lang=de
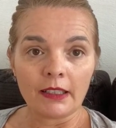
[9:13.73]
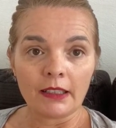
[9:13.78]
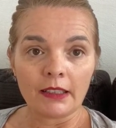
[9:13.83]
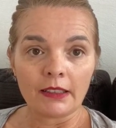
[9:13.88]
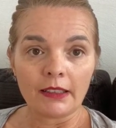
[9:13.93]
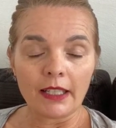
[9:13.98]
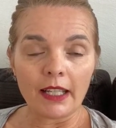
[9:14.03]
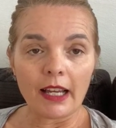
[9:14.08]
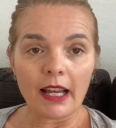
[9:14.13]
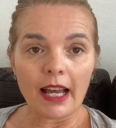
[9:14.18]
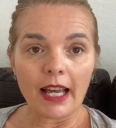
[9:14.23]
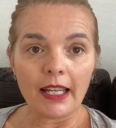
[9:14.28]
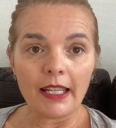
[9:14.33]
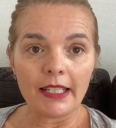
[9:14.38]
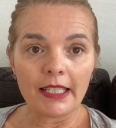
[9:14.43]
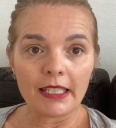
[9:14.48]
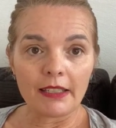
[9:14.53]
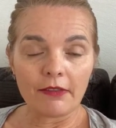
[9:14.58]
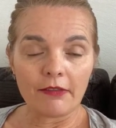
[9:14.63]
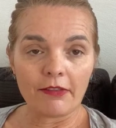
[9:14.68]
der
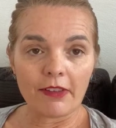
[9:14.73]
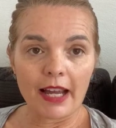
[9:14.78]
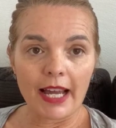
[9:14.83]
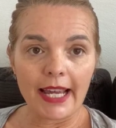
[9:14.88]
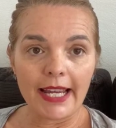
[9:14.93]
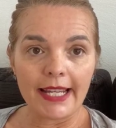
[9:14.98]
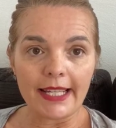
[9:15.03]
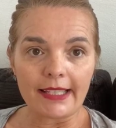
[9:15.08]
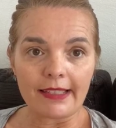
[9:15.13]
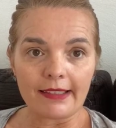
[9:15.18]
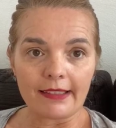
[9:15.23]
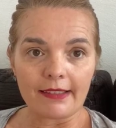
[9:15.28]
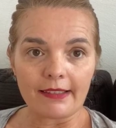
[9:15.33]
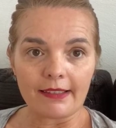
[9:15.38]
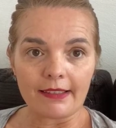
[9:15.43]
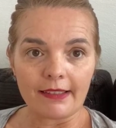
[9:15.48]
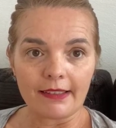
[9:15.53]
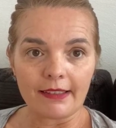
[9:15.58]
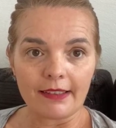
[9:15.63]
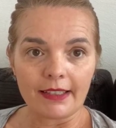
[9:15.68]
alles weiß,
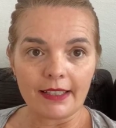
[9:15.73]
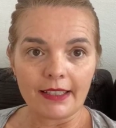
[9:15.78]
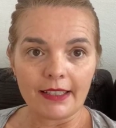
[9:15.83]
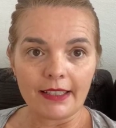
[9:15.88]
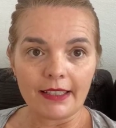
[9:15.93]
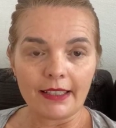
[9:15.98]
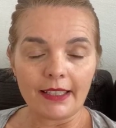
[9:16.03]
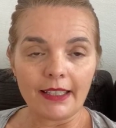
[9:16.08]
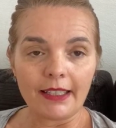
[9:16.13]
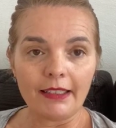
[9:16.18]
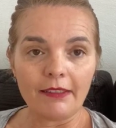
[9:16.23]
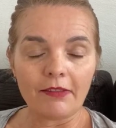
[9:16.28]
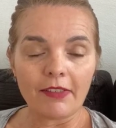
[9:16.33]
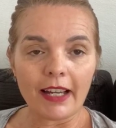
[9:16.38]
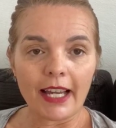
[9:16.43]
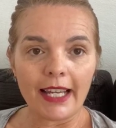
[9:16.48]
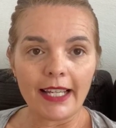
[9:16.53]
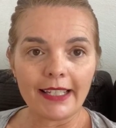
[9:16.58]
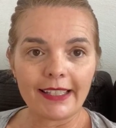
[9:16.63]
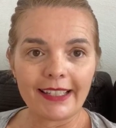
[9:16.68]
der die
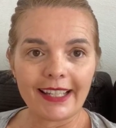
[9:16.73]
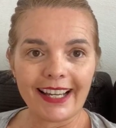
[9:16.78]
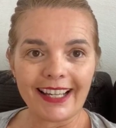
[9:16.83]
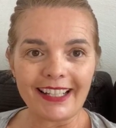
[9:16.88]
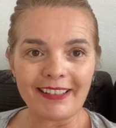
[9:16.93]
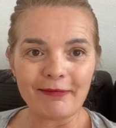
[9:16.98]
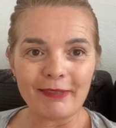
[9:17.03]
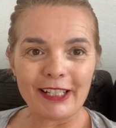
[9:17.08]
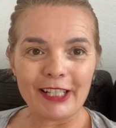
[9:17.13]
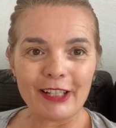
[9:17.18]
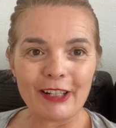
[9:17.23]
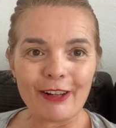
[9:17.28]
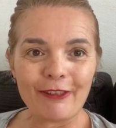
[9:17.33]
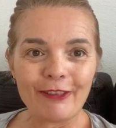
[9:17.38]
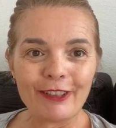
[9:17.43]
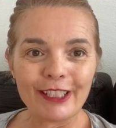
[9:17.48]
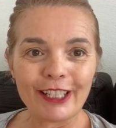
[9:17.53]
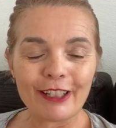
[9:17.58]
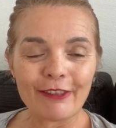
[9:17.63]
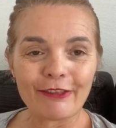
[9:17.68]
Weisheit mit
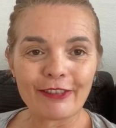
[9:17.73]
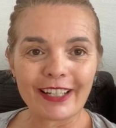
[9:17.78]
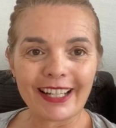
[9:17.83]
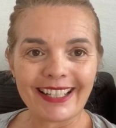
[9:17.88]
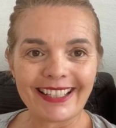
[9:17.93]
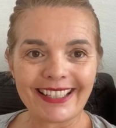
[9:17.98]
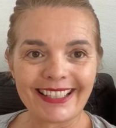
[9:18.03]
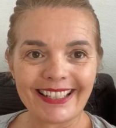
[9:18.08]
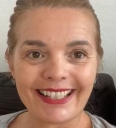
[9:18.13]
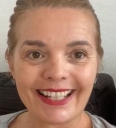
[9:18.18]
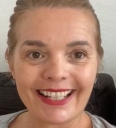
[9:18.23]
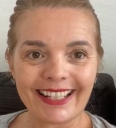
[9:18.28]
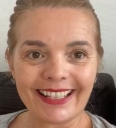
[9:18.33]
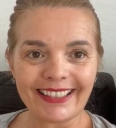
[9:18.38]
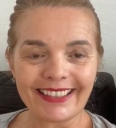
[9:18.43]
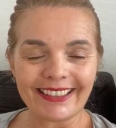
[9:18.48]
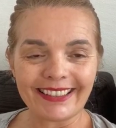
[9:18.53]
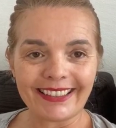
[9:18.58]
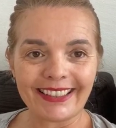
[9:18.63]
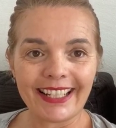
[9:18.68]
Löffeln gefressen hat,
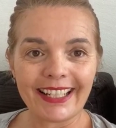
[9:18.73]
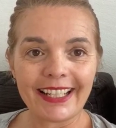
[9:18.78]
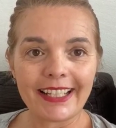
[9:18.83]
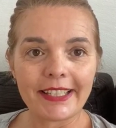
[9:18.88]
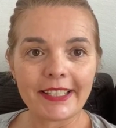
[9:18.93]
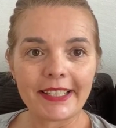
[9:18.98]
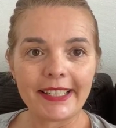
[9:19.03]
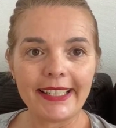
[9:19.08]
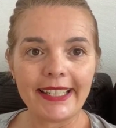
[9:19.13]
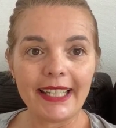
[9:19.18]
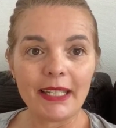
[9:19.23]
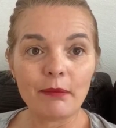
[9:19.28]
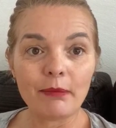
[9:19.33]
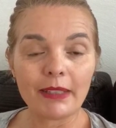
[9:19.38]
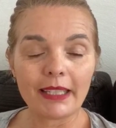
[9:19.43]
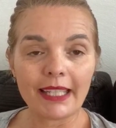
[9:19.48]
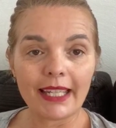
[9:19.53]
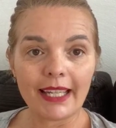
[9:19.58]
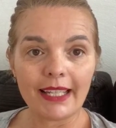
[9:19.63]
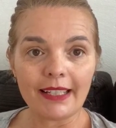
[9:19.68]
der das Leben
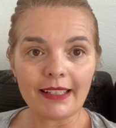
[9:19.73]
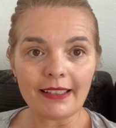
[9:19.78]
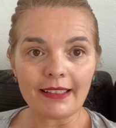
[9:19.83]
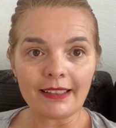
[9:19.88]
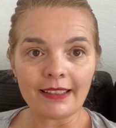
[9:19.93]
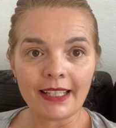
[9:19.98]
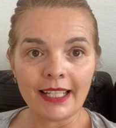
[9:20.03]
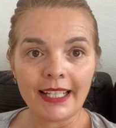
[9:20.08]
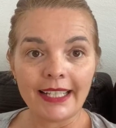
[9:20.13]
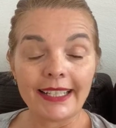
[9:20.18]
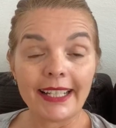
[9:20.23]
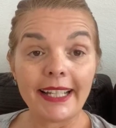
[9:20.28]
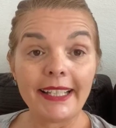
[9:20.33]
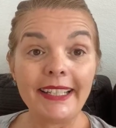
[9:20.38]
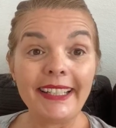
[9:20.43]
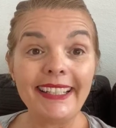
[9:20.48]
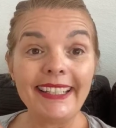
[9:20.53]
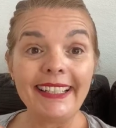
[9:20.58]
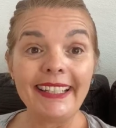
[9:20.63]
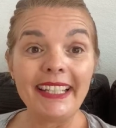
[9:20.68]
kennt, der
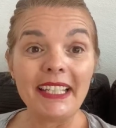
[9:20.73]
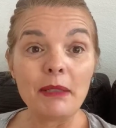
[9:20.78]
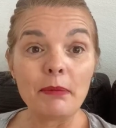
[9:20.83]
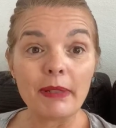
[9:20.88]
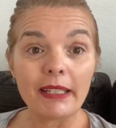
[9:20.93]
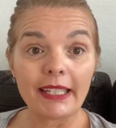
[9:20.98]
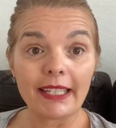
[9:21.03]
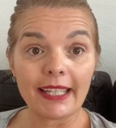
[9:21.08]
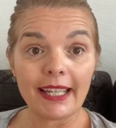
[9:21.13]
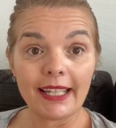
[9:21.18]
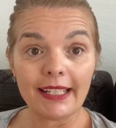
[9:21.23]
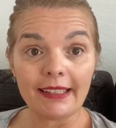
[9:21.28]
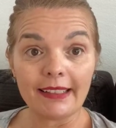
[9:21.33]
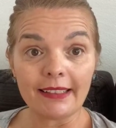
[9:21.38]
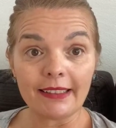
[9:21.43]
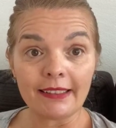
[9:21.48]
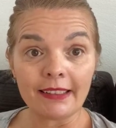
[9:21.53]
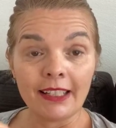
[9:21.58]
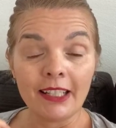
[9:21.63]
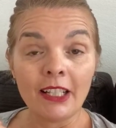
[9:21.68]
die Liebe
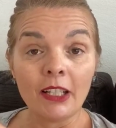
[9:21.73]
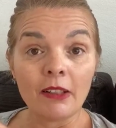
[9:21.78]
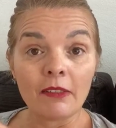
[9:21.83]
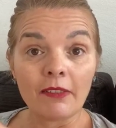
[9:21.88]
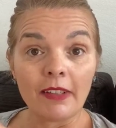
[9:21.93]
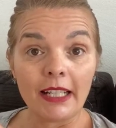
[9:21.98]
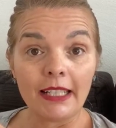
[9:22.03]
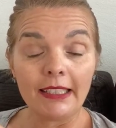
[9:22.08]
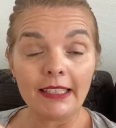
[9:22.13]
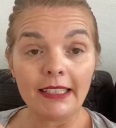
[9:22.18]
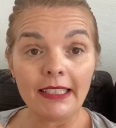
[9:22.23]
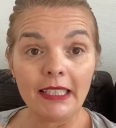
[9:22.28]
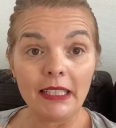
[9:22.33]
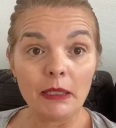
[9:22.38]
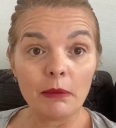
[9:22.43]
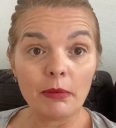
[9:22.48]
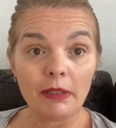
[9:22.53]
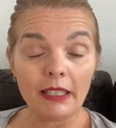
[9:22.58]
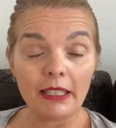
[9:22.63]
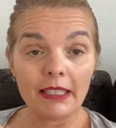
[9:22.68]
kennt, weil die
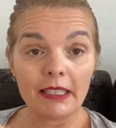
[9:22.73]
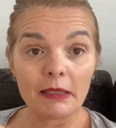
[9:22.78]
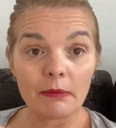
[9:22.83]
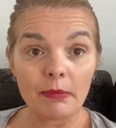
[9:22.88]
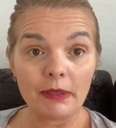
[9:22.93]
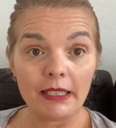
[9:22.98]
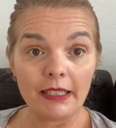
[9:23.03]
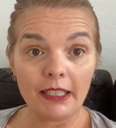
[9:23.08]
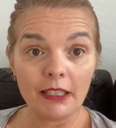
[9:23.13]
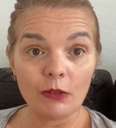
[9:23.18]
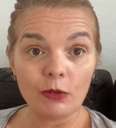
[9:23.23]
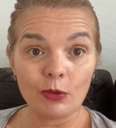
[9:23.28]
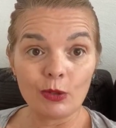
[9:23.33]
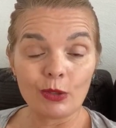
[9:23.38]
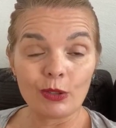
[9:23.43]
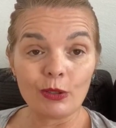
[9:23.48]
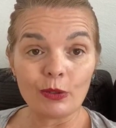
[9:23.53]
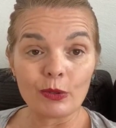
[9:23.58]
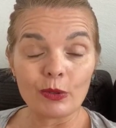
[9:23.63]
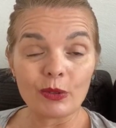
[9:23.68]
Liebe ist
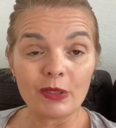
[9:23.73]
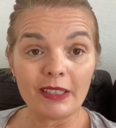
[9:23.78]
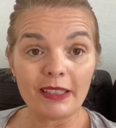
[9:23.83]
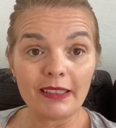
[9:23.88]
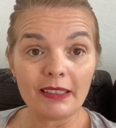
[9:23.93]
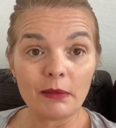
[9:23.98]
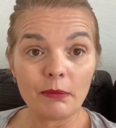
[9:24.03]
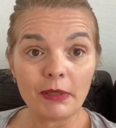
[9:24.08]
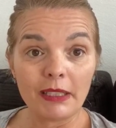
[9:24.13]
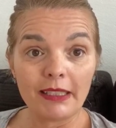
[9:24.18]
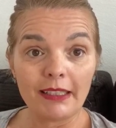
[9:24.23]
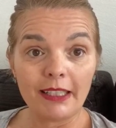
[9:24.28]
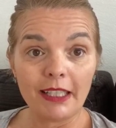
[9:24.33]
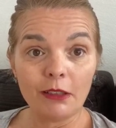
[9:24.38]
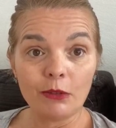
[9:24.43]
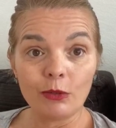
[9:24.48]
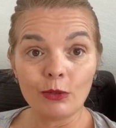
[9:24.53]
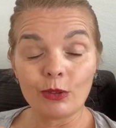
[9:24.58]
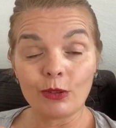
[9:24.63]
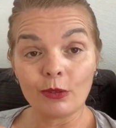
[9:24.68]
bedingungslos und diese
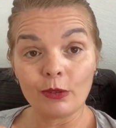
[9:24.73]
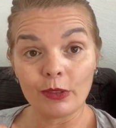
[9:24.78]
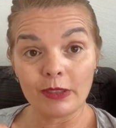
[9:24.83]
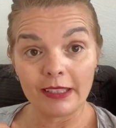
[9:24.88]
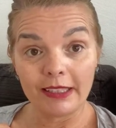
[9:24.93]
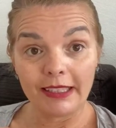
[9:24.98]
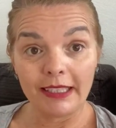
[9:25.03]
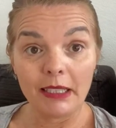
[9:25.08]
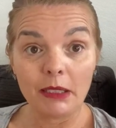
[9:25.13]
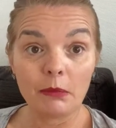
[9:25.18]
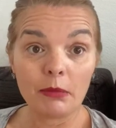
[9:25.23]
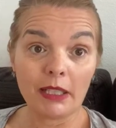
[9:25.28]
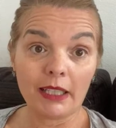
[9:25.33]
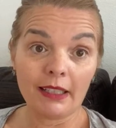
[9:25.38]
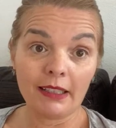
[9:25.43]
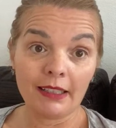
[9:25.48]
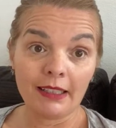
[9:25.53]
bedingungslose Liebe,